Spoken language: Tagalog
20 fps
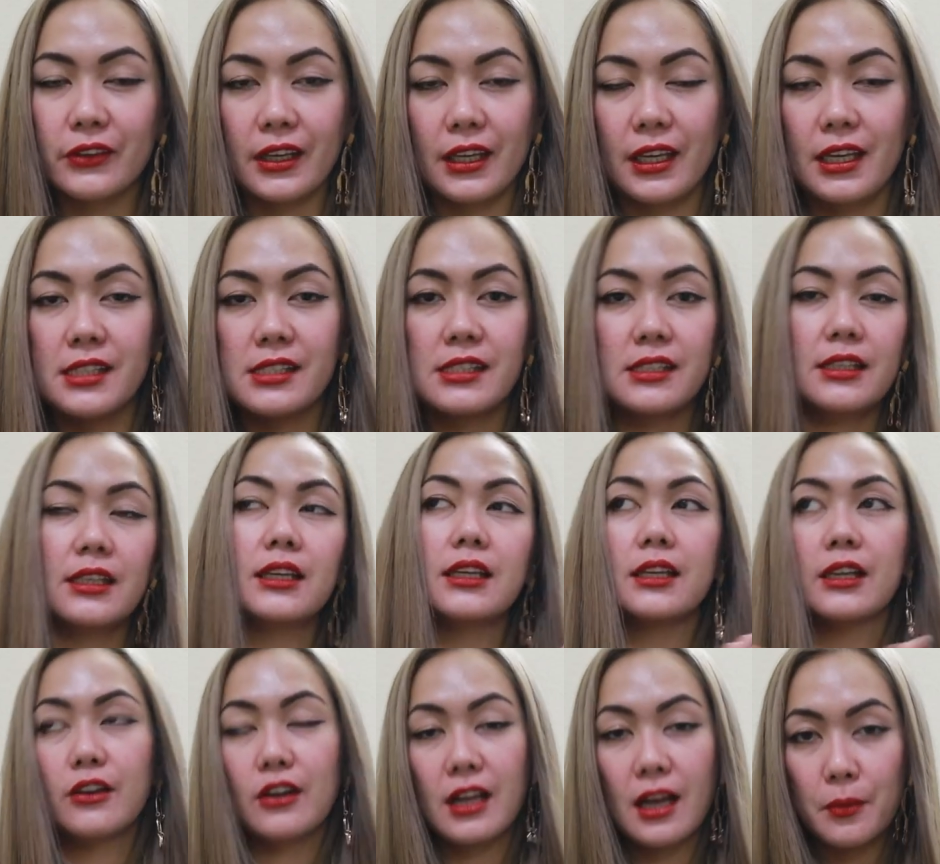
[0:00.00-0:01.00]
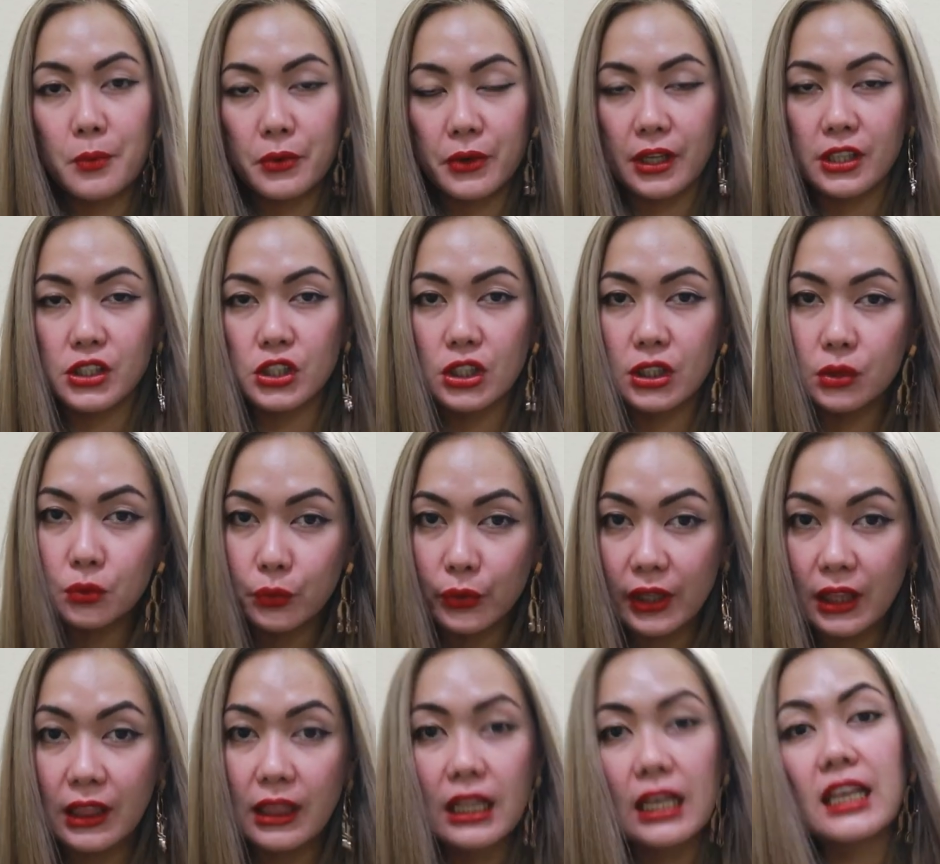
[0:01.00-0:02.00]
Okay, it's a collaboration
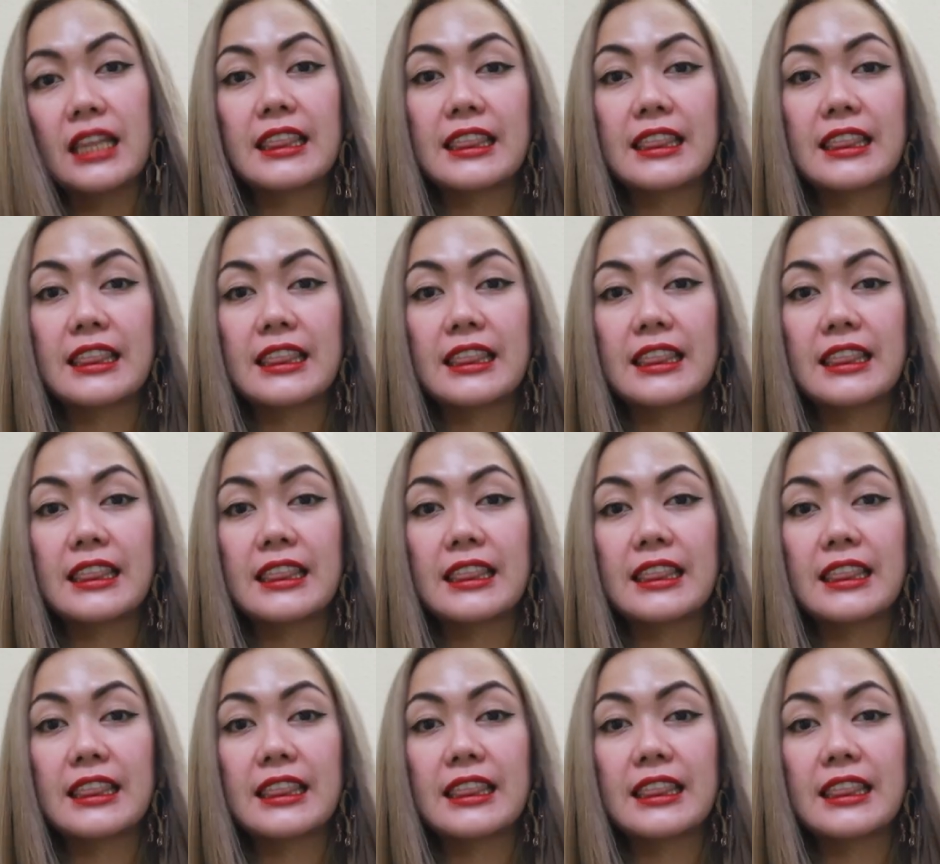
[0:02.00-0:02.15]
with